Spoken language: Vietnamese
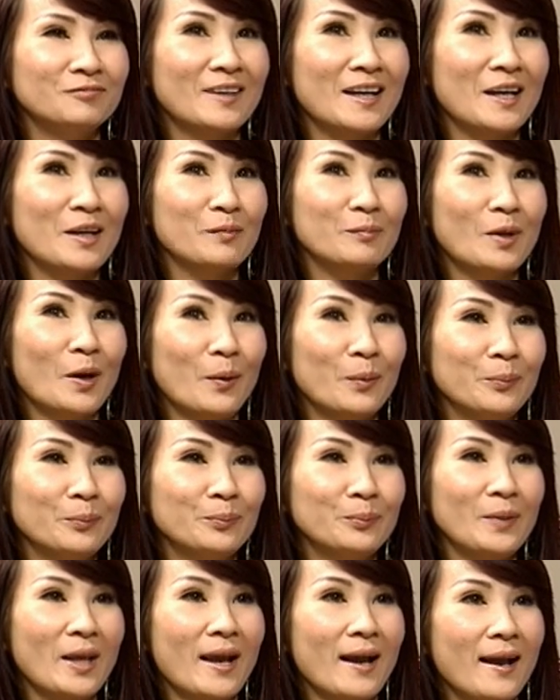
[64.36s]
và em
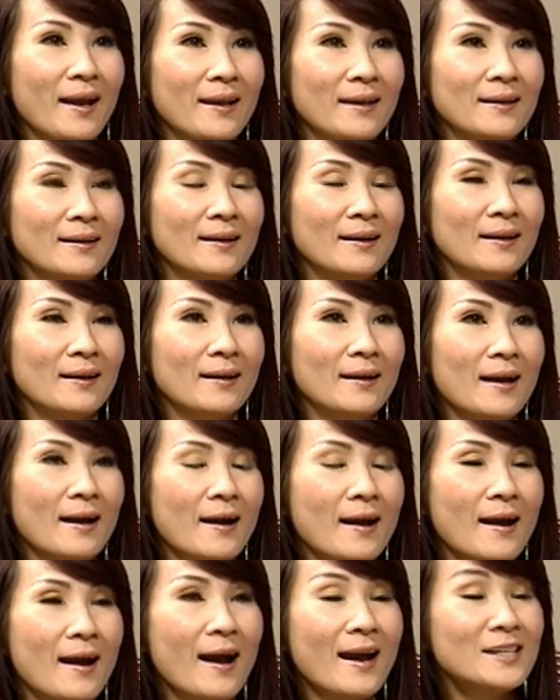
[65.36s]
đóng vai uh,
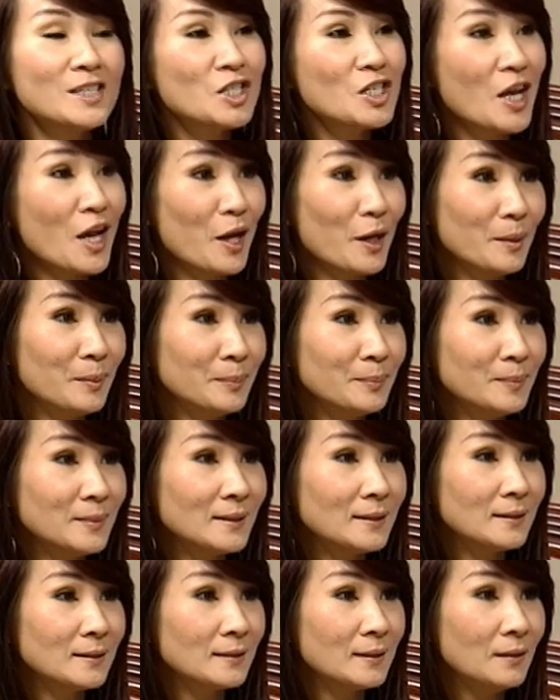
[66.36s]
hai chị em
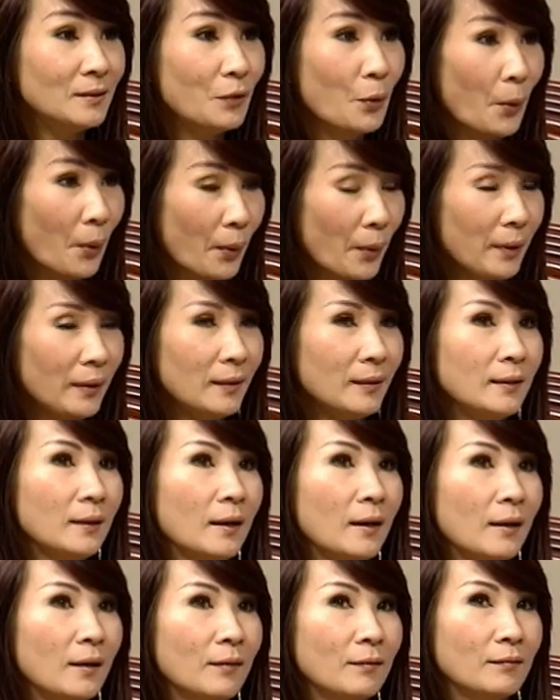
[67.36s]
sinh đôi
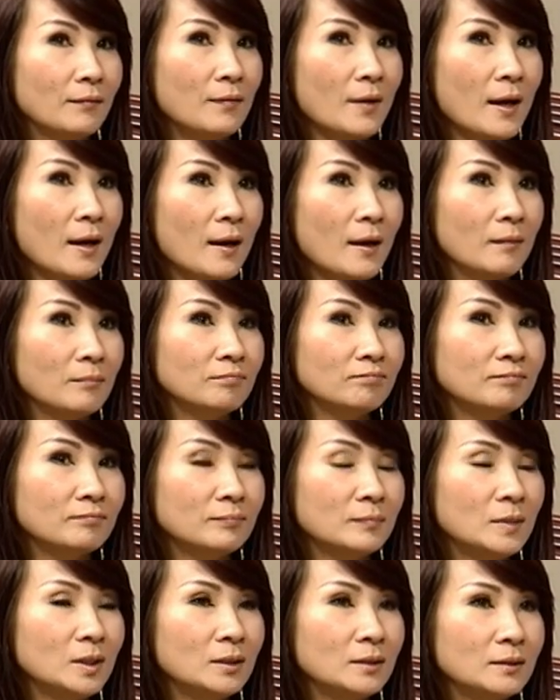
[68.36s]
và
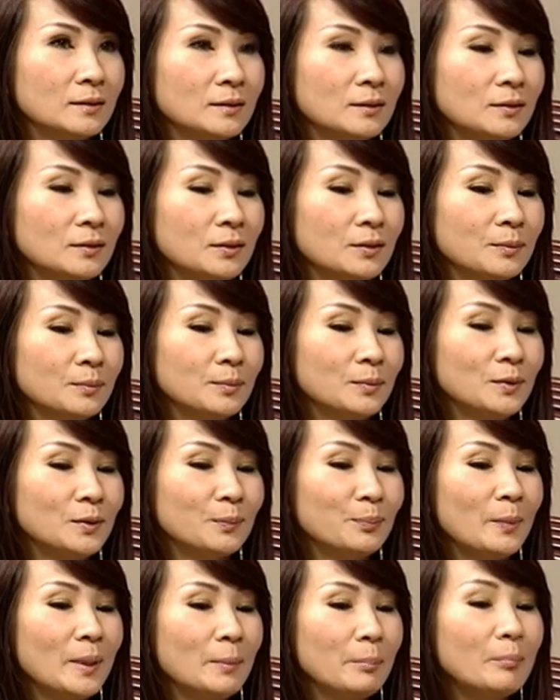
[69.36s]
được được
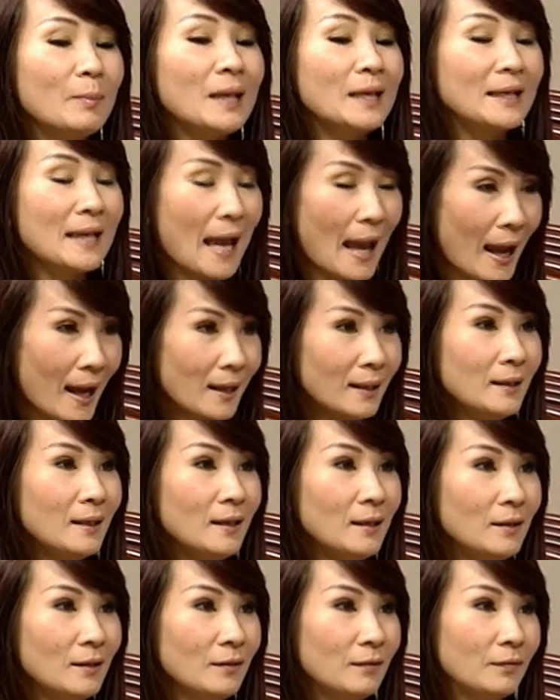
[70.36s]
được bị bị gã
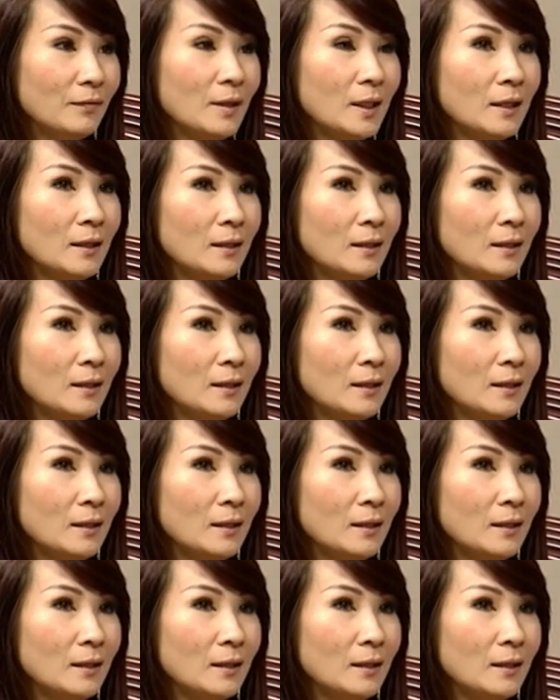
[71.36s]
đi vì